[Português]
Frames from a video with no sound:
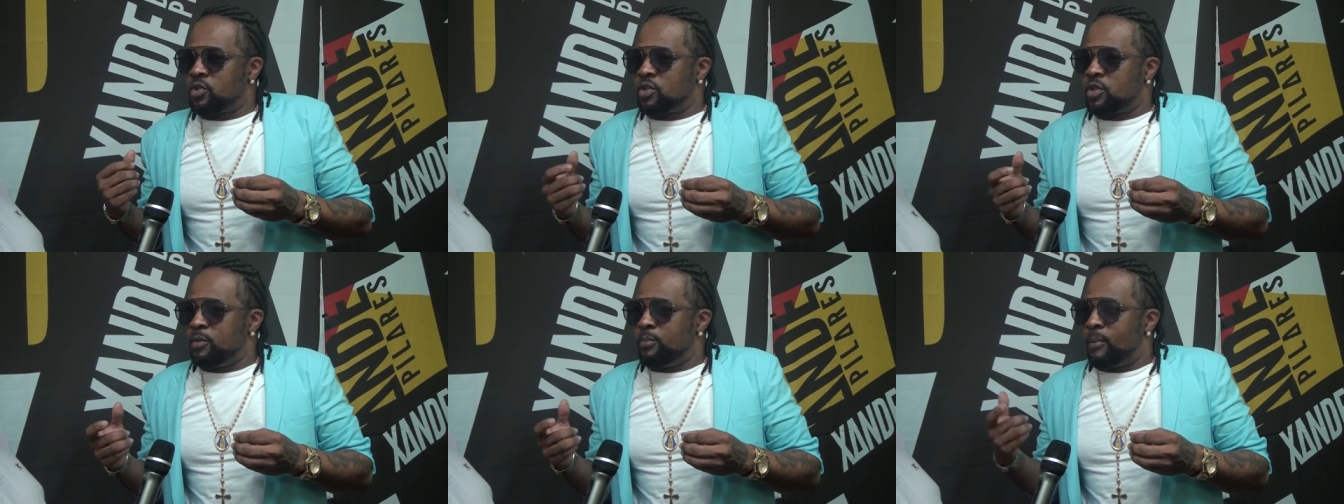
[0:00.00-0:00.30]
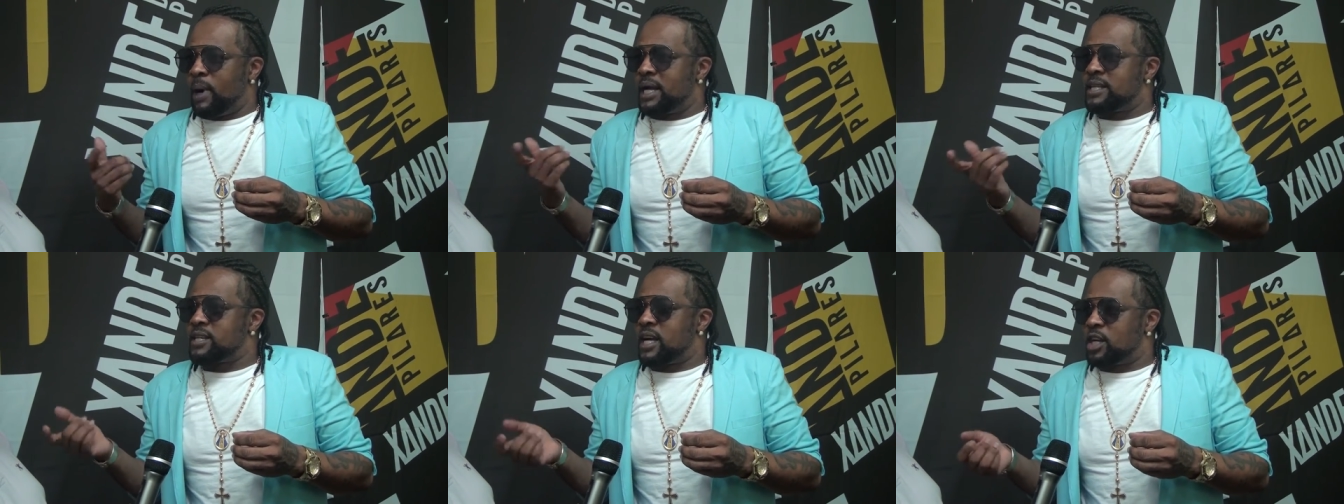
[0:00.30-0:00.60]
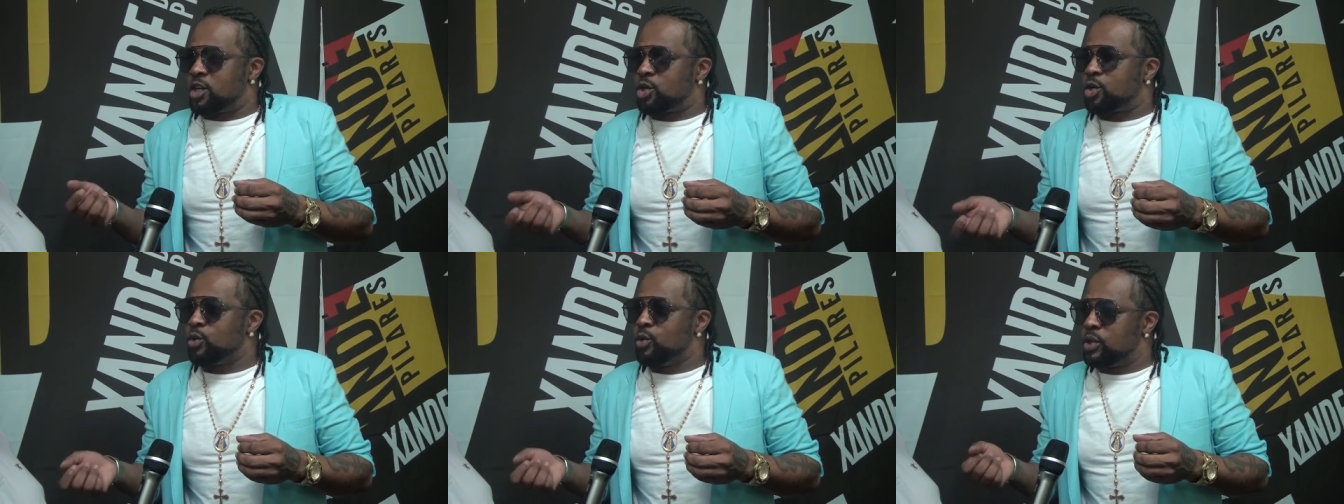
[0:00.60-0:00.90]
que mais
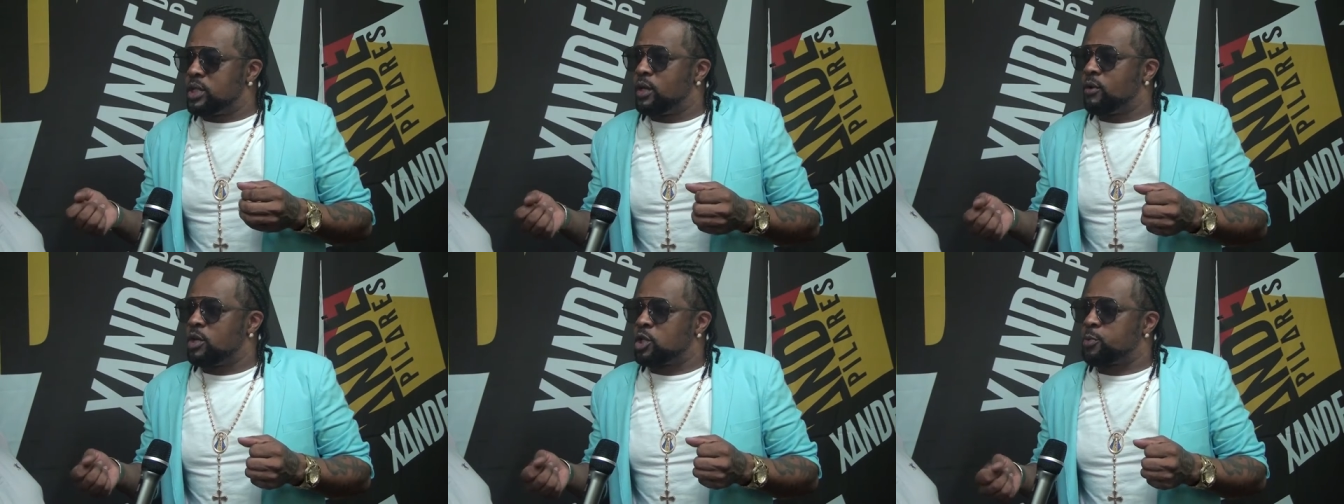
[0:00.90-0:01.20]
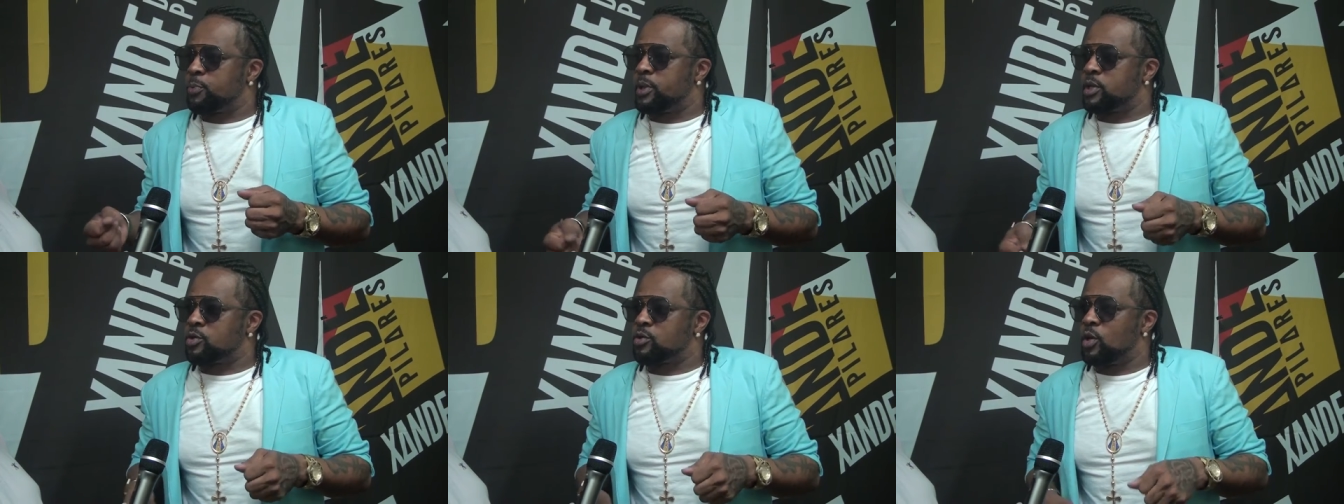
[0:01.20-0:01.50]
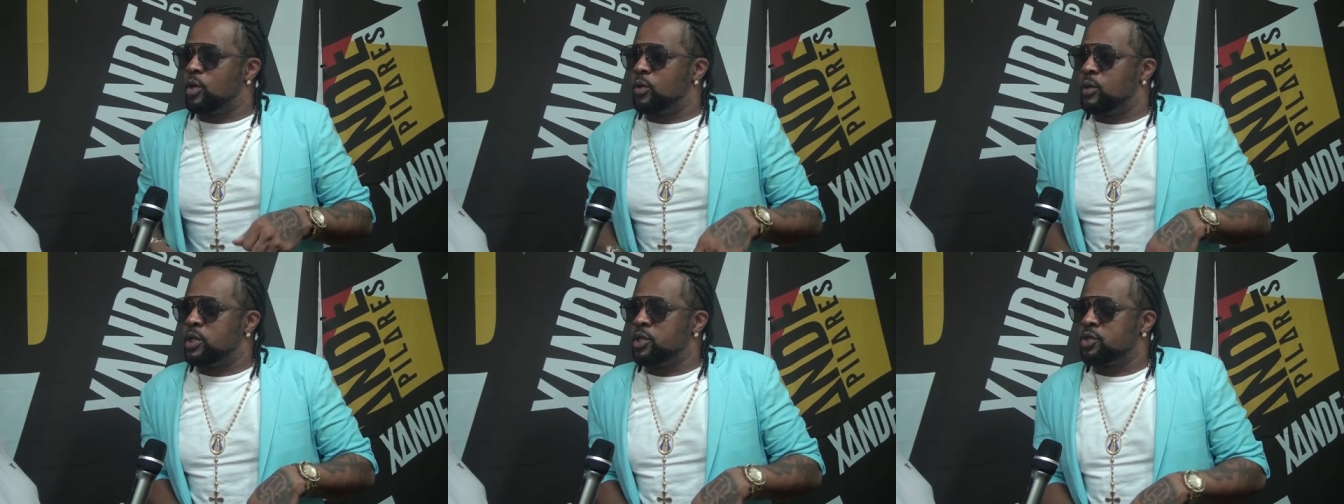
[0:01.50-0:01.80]
ajudam as
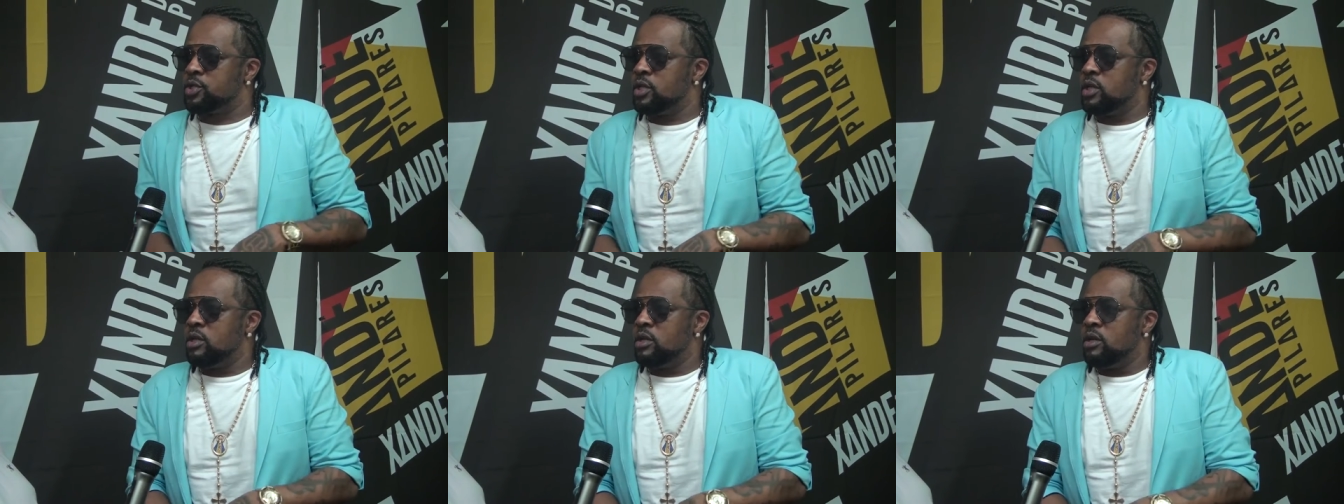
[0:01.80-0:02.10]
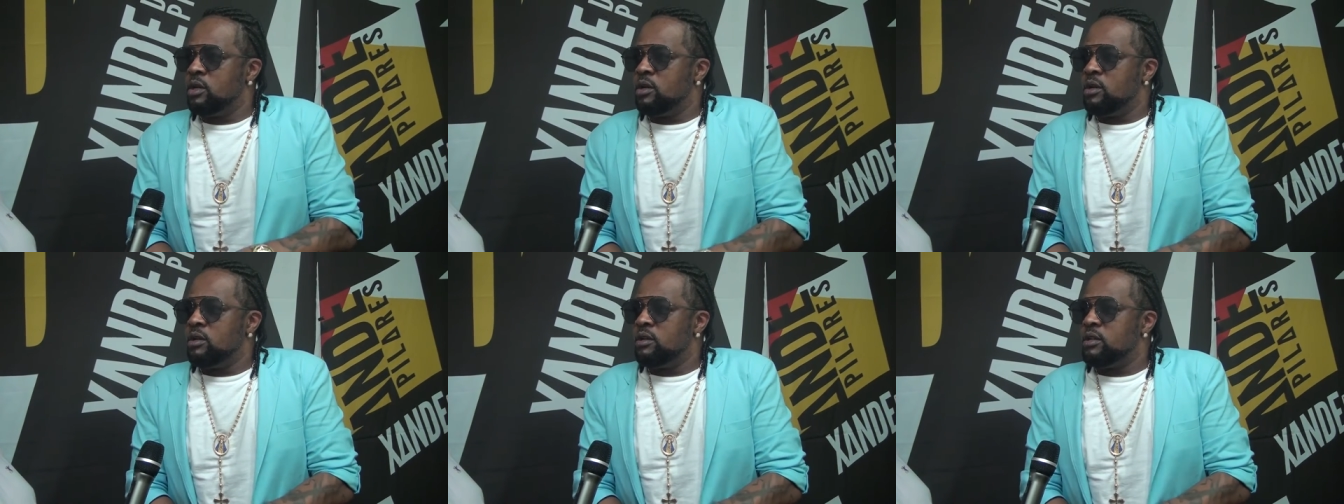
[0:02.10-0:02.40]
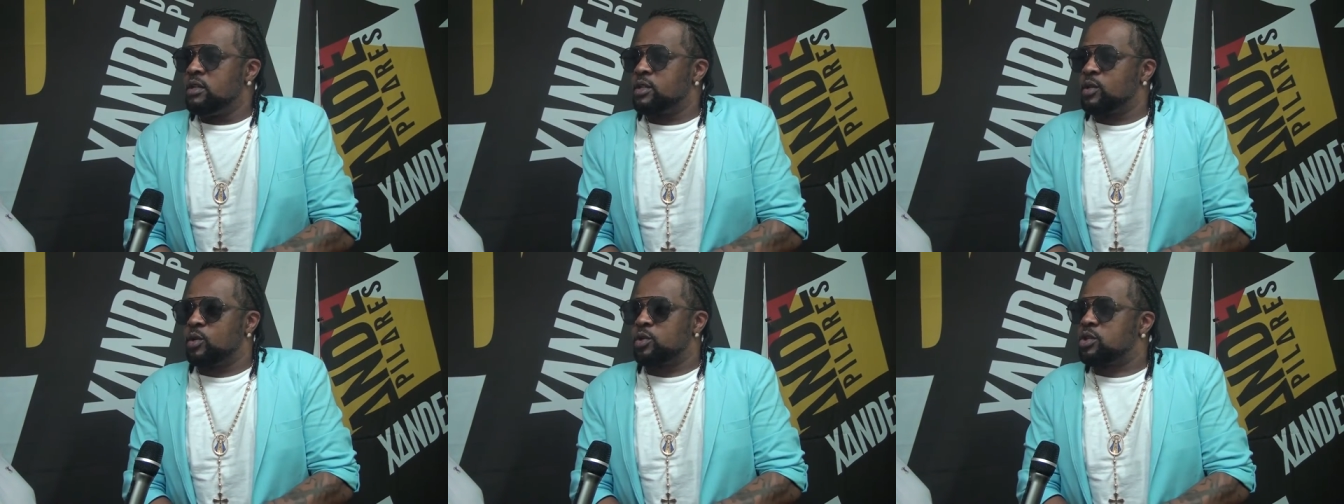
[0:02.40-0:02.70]
pessoas
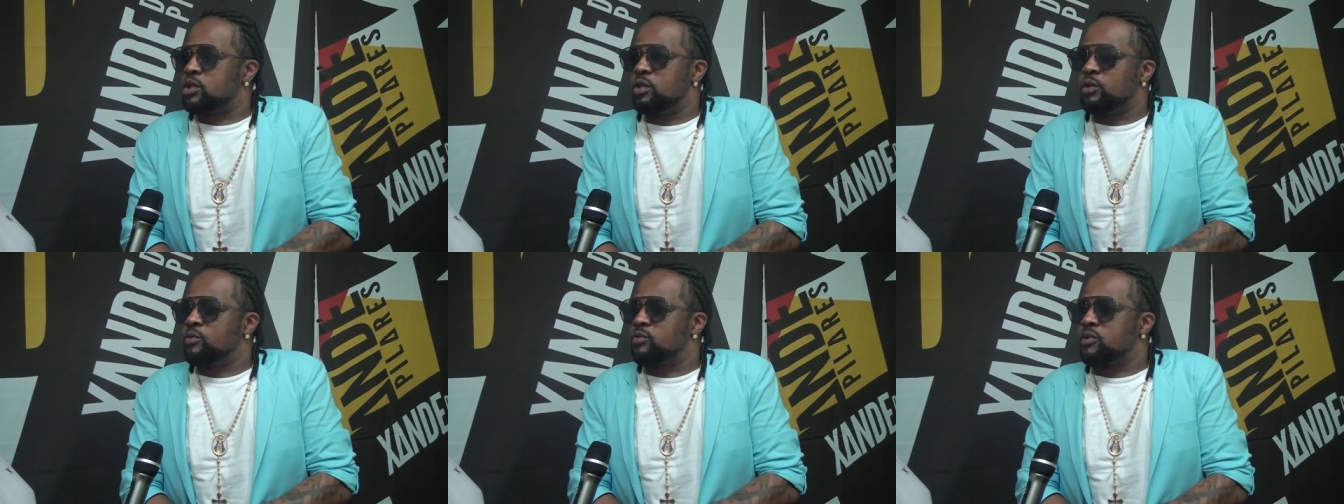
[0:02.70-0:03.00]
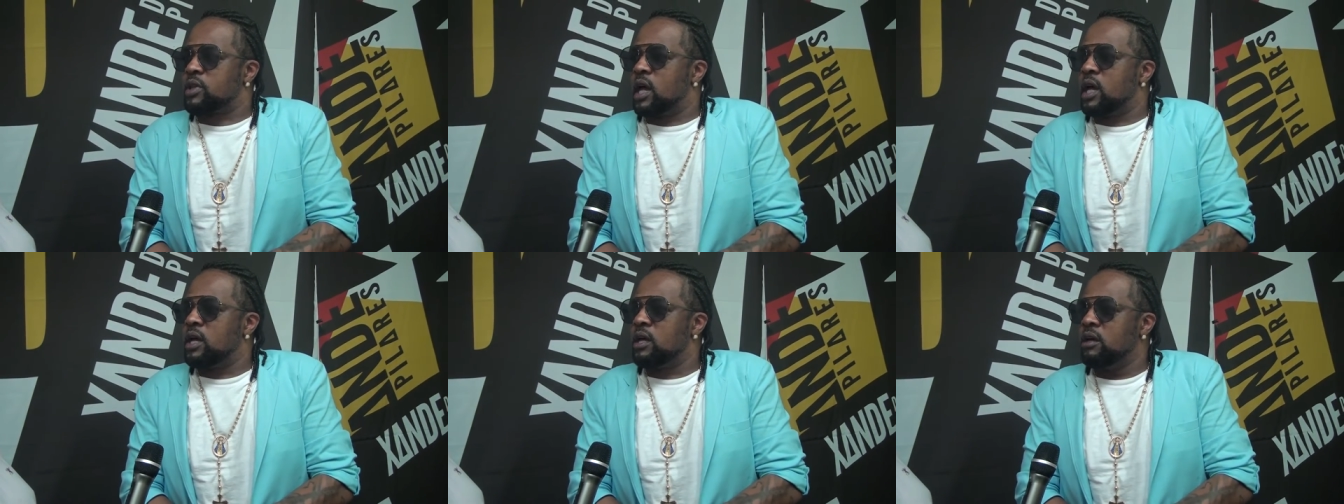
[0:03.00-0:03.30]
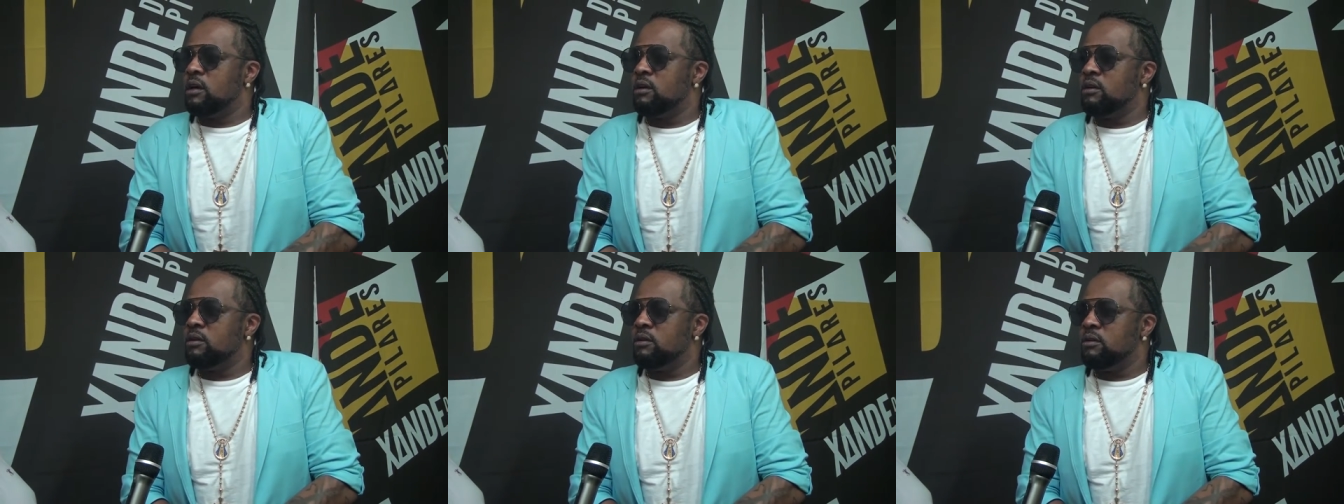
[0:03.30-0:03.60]
são os que não têm.